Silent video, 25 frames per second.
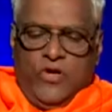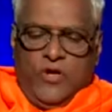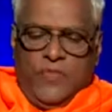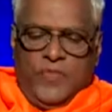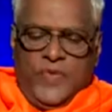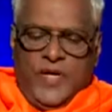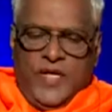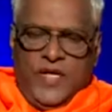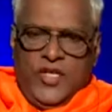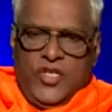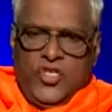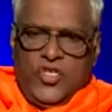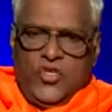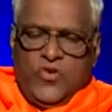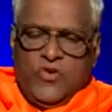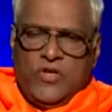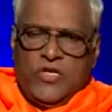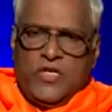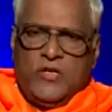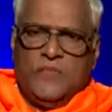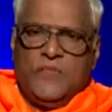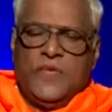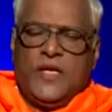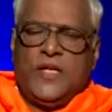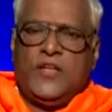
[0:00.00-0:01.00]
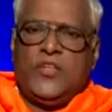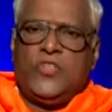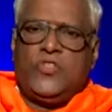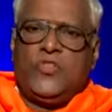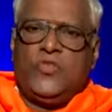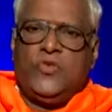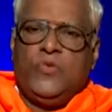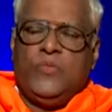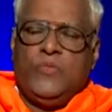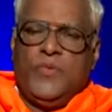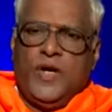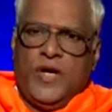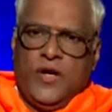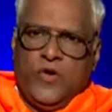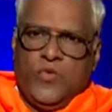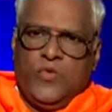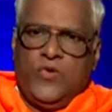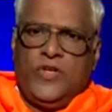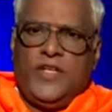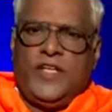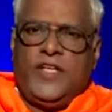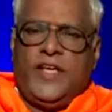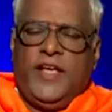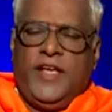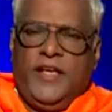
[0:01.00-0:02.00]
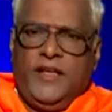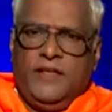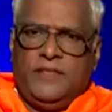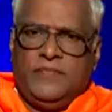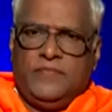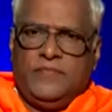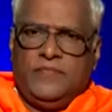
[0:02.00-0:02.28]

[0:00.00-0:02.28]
ఒక మనిషి యొక్క మనసు బాగుంటే